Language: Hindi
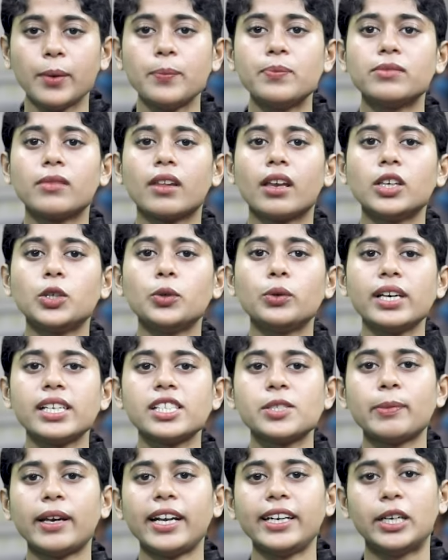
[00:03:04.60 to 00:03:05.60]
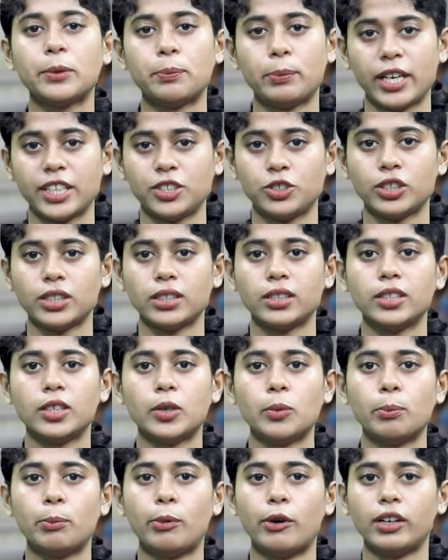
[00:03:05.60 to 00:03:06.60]
है क्योंकि इसमें डिप्रेशन
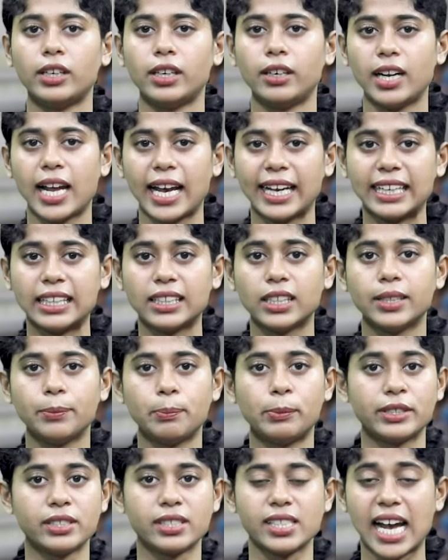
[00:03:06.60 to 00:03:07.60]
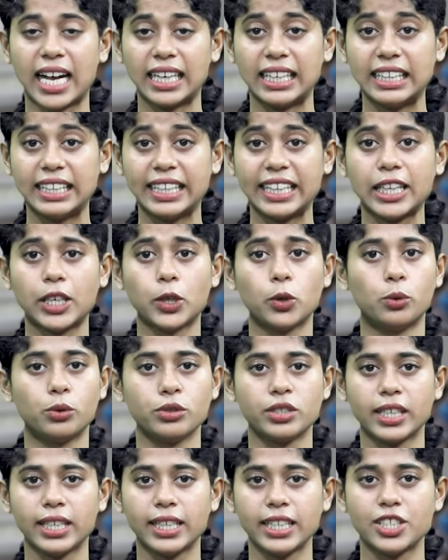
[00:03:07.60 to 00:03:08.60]
बॉर्डरलाइन पर्सनालिटी
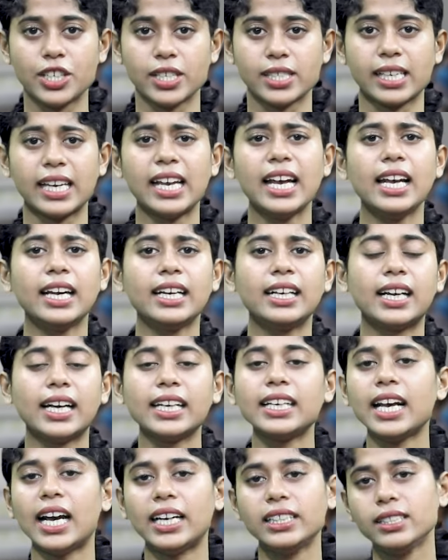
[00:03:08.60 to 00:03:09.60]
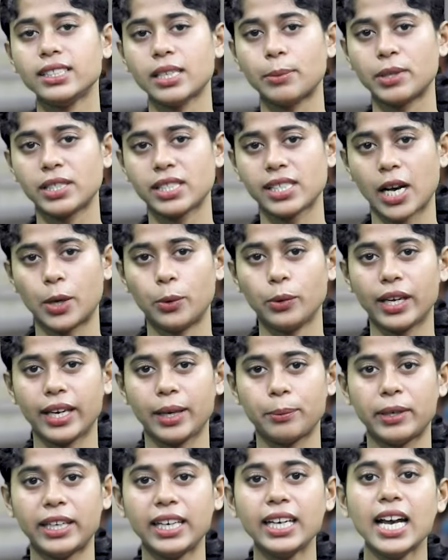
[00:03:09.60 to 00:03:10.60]
ओसीडी जैसी कई अन्य समस्याओं
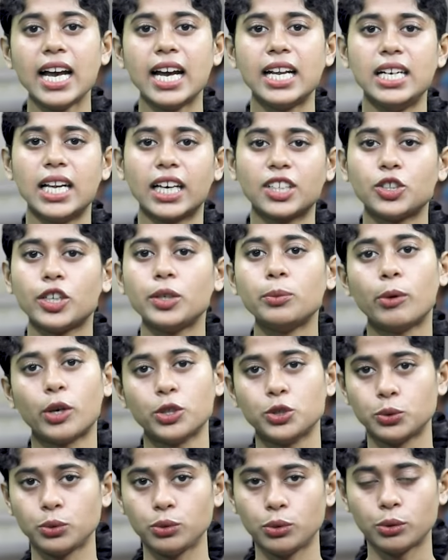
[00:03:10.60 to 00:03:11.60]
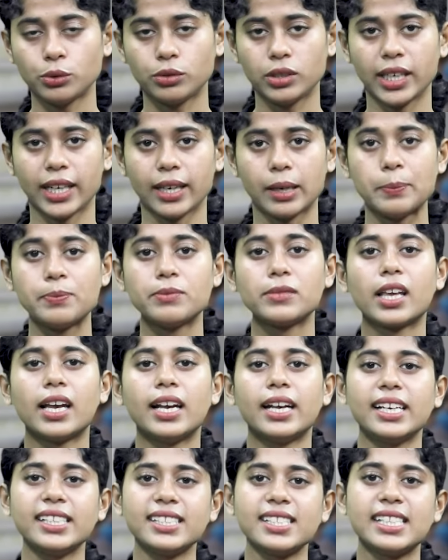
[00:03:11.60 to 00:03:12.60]
की भी लक्षण मौजूद होते हैं
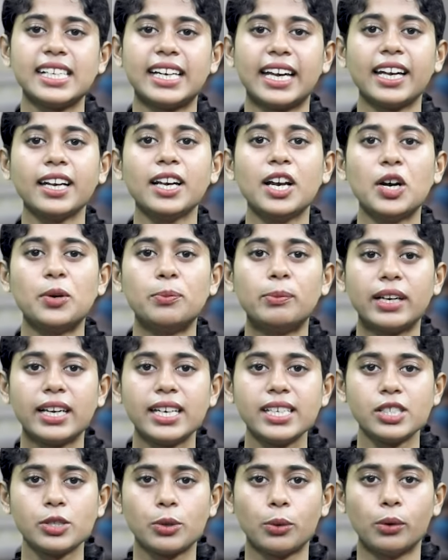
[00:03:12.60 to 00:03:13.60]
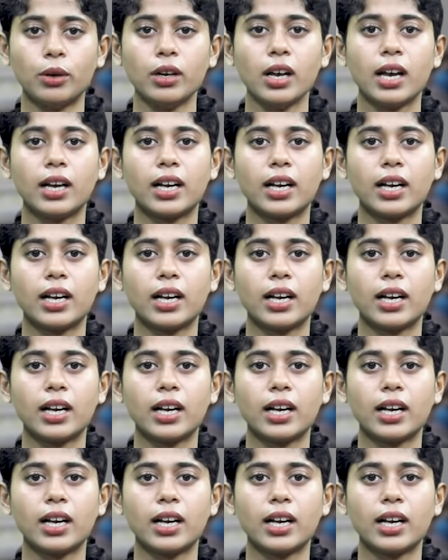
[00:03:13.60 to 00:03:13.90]
इसलिए मरीज़ को